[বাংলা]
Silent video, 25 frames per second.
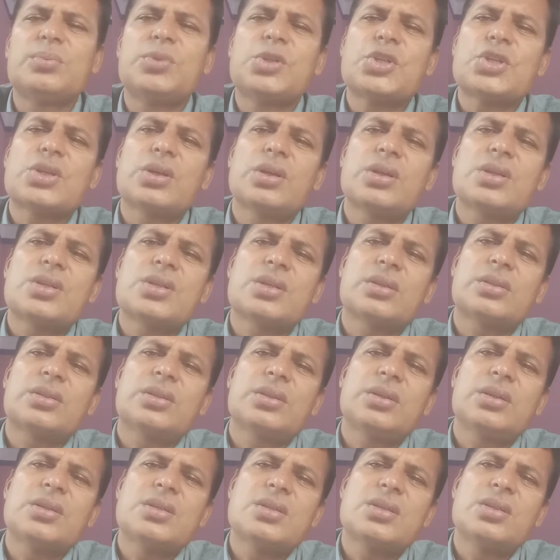বিষয়ের সাথে
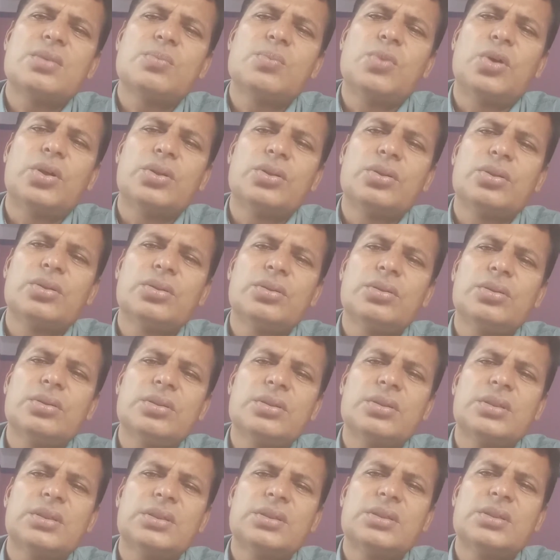একটি বন্ধন
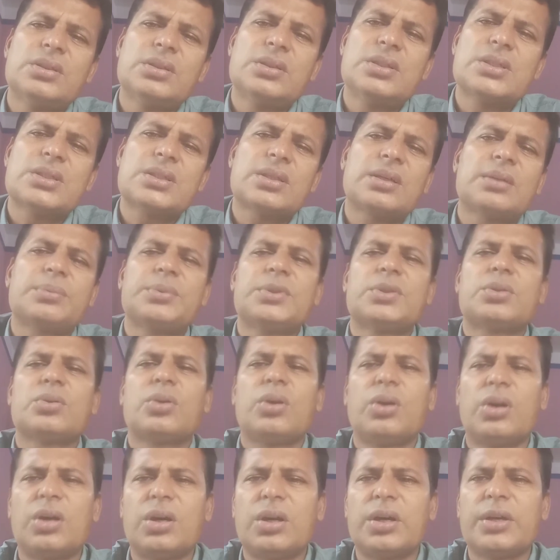স্থাপিত
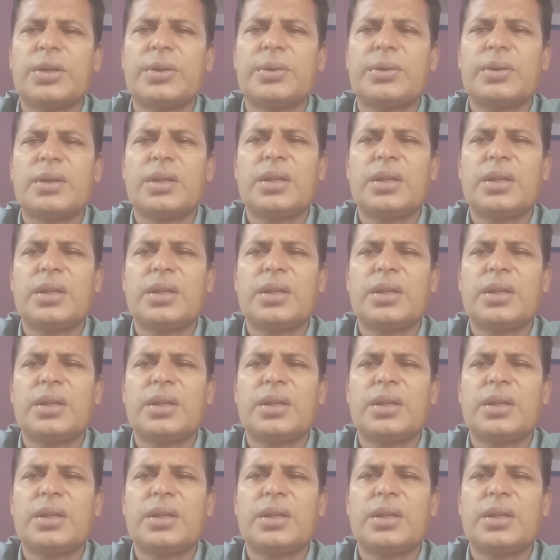হয়